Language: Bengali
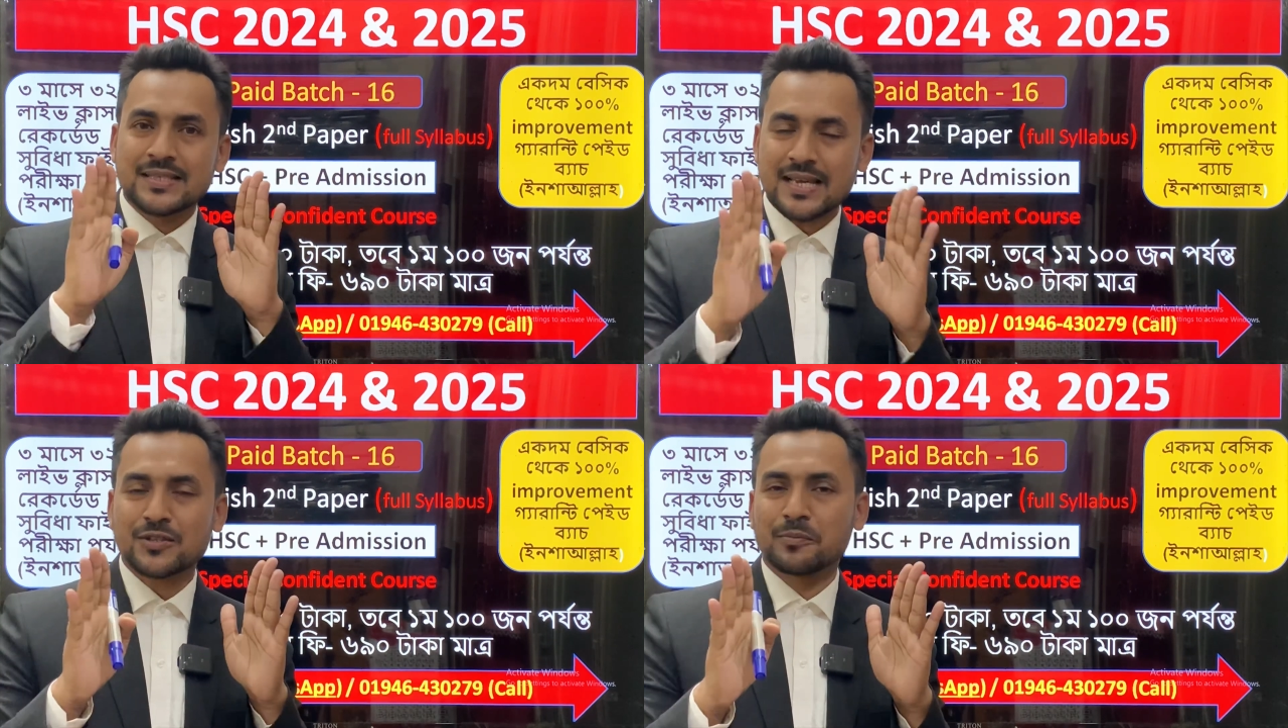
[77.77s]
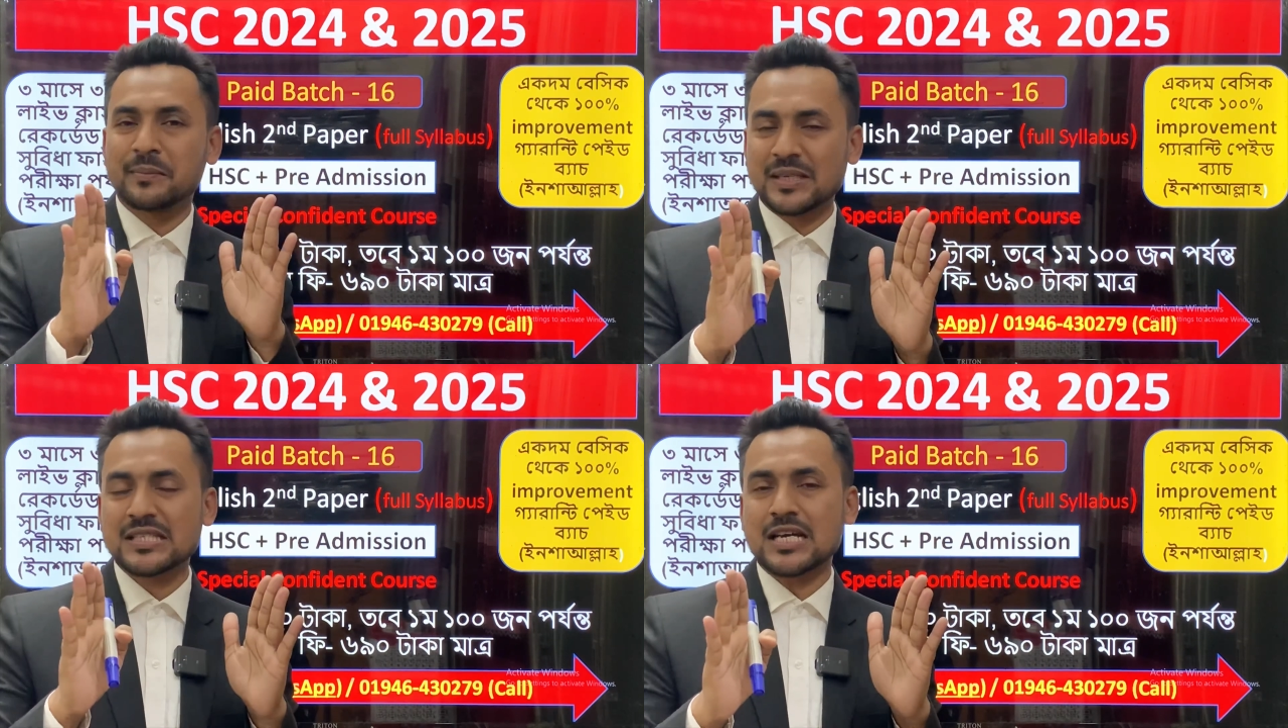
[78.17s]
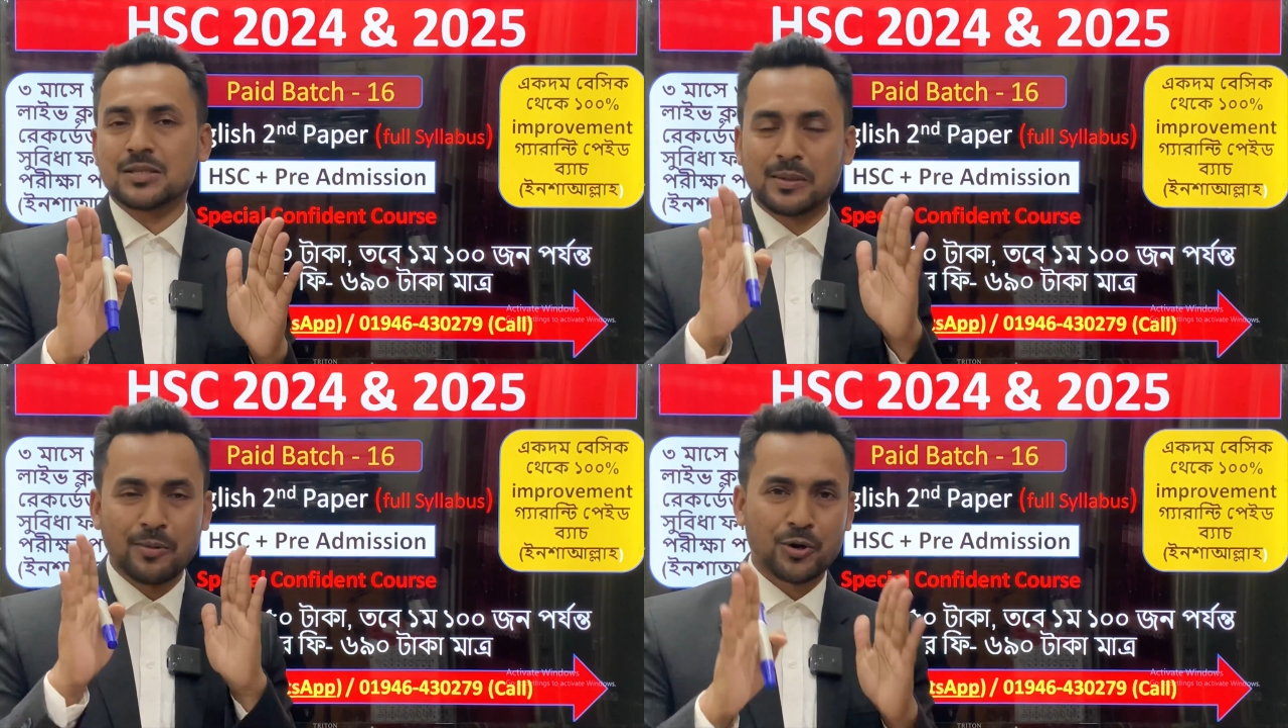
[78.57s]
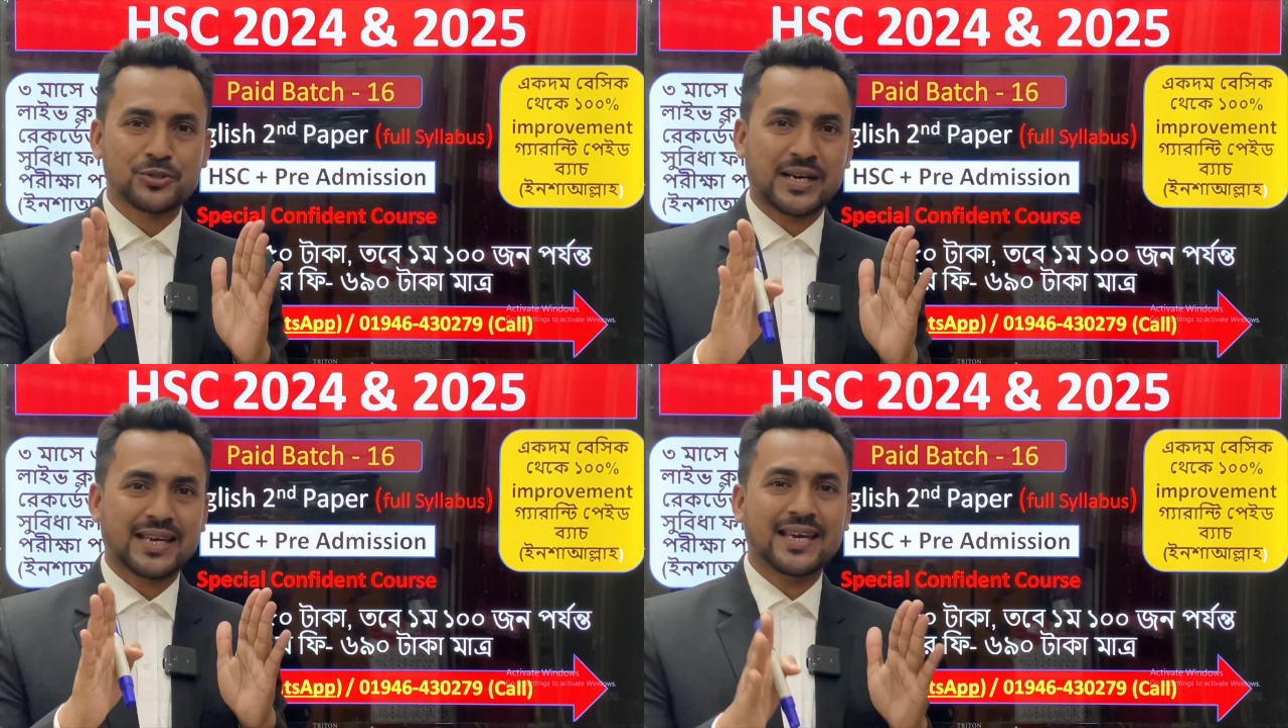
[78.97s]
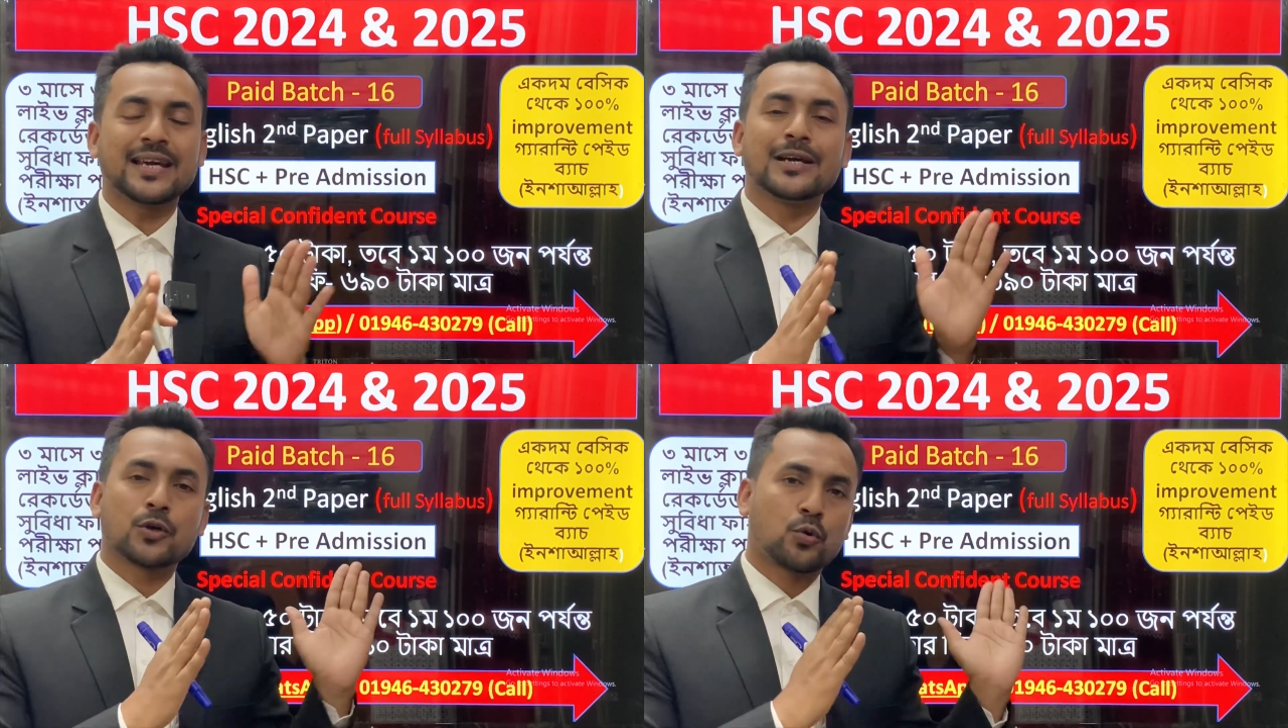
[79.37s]
জাস্ট তুমি বিশ্বাস এবং ভরসা রেখে
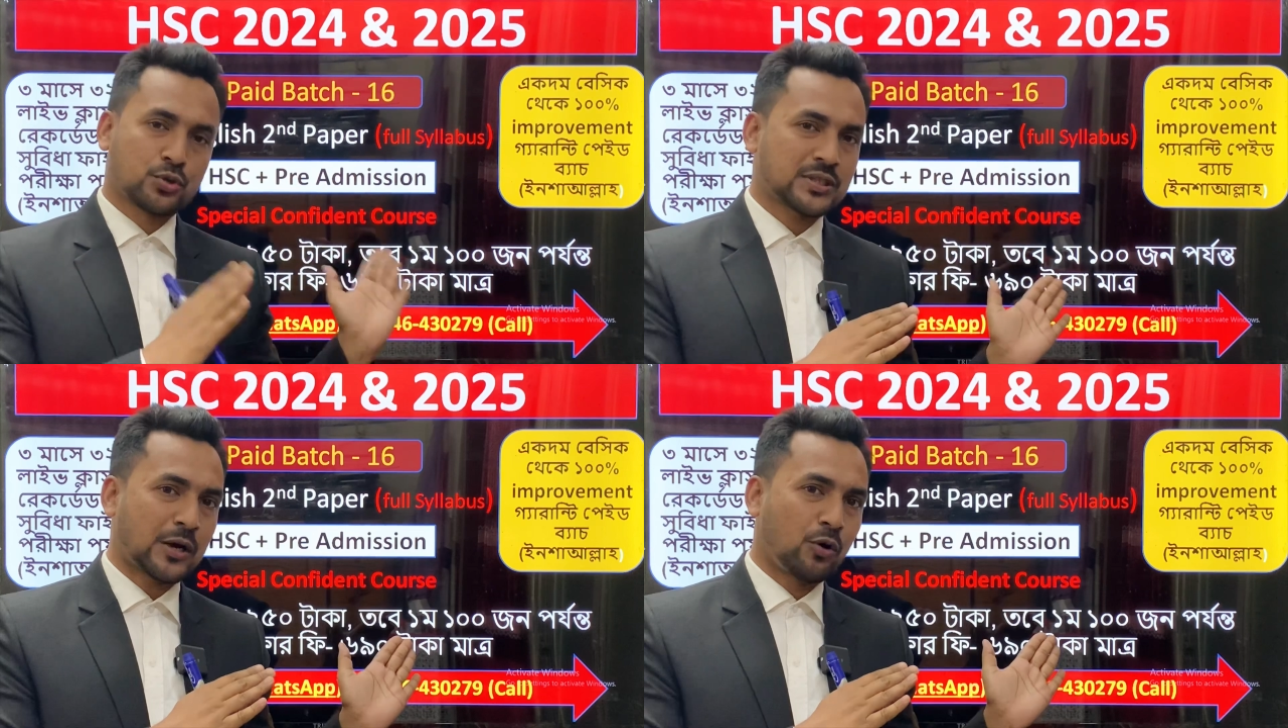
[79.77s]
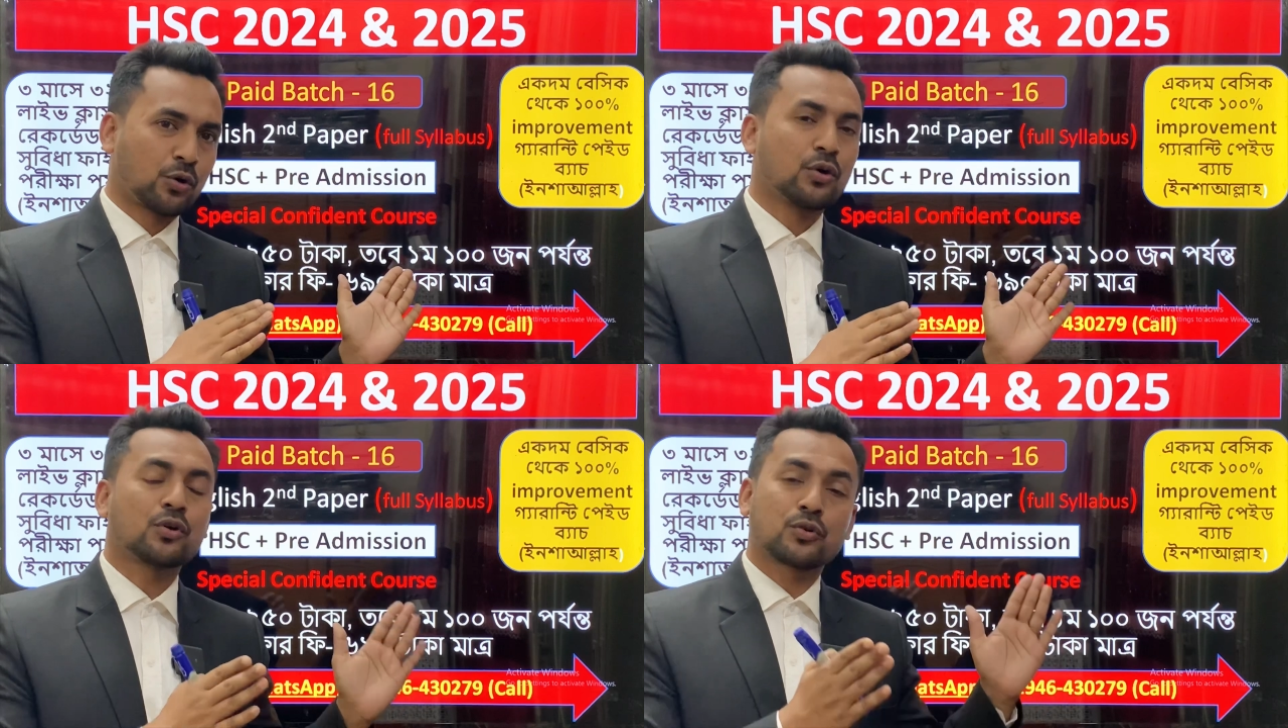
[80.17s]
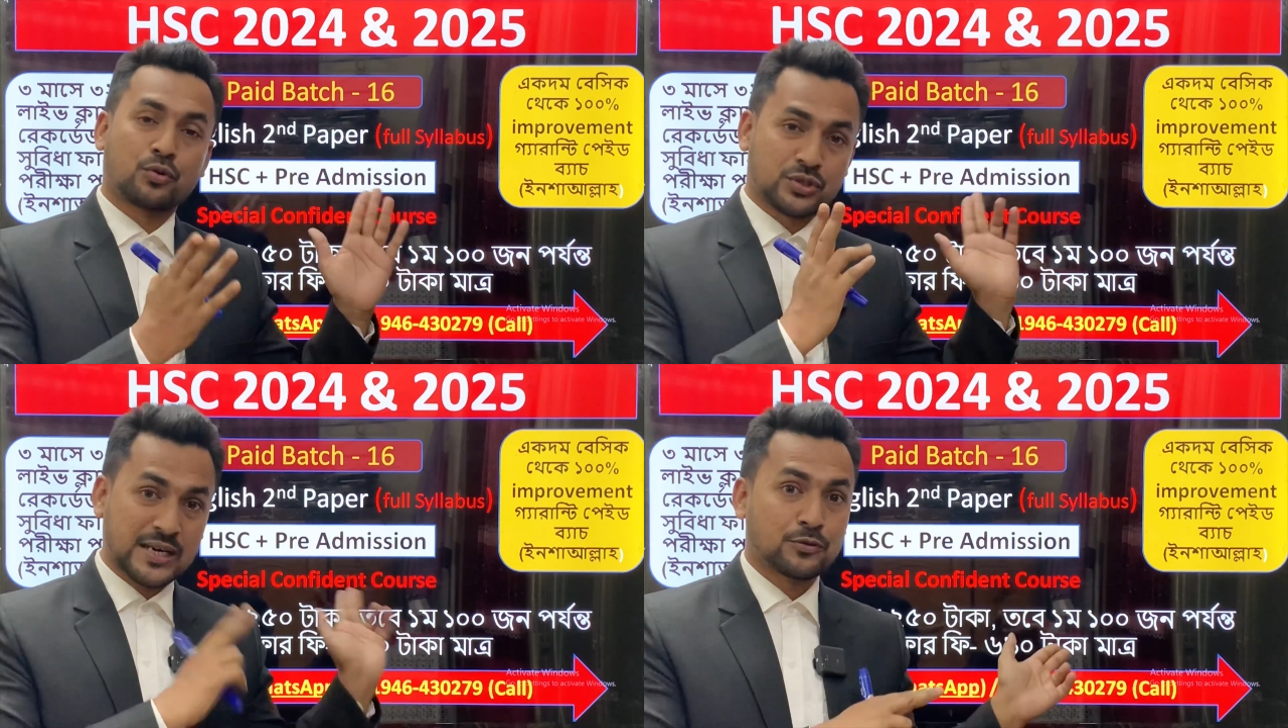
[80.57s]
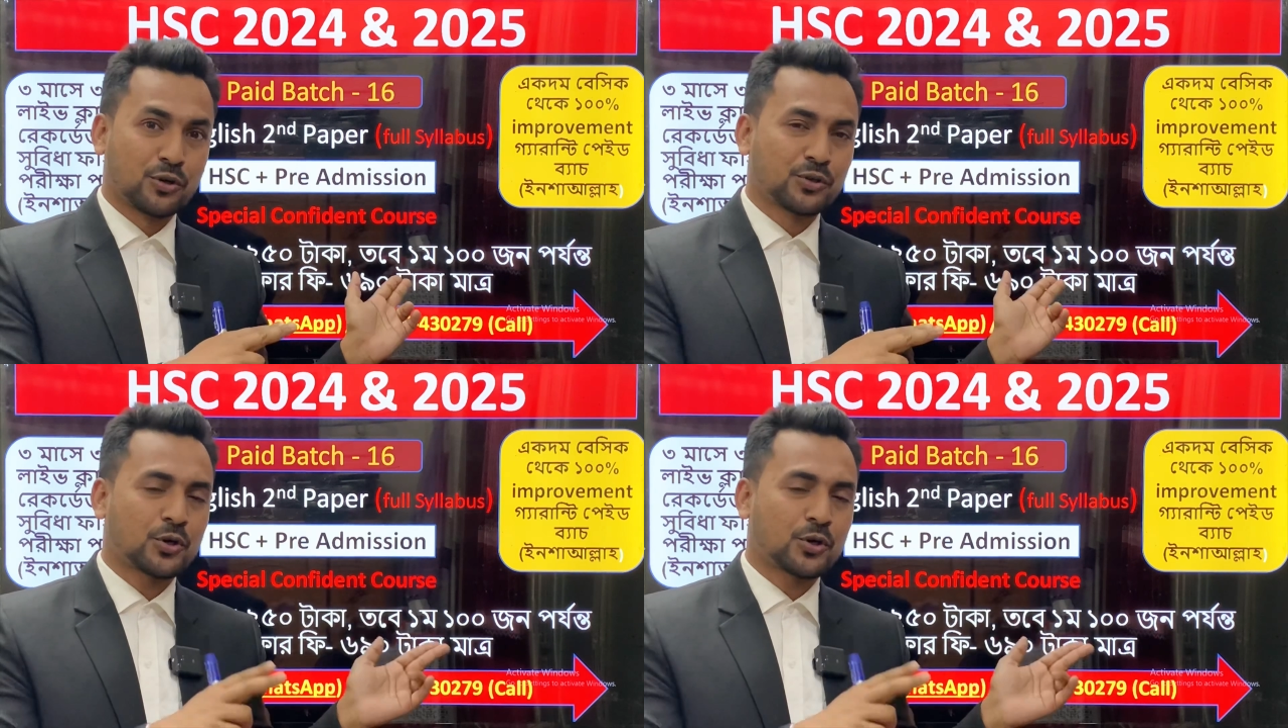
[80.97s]
কোর্সটা করো কোর্স এনরোল